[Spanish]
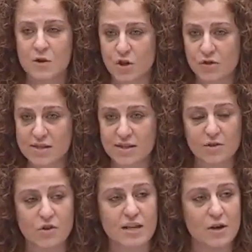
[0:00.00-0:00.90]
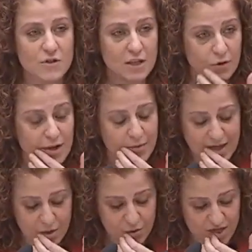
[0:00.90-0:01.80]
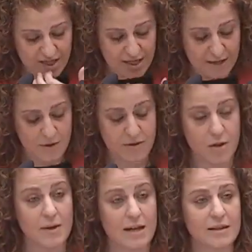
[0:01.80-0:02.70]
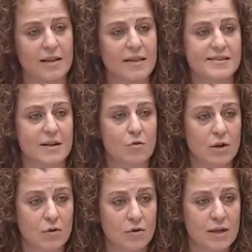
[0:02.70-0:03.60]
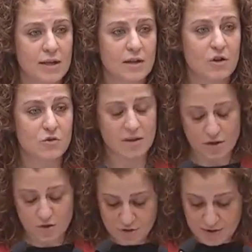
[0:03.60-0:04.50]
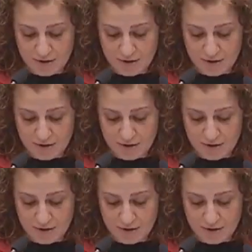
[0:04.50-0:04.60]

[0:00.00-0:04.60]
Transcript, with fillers: son distritos a los que todavía no llega Bicimat y, desde luego, los vecinos y